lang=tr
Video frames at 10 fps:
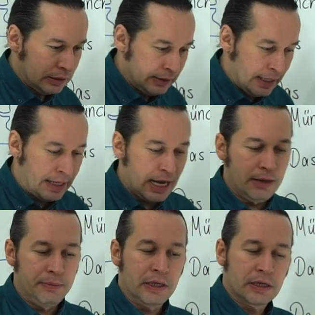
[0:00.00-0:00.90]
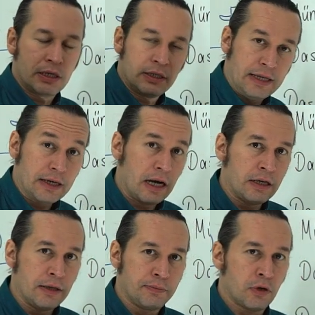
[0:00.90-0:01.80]
genel bir e, tekrar
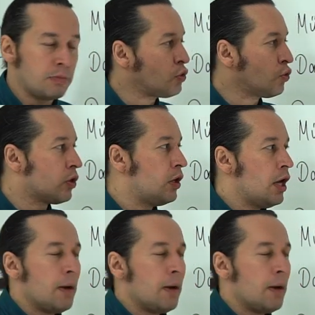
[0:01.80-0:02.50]
yapıyorum. Çünkü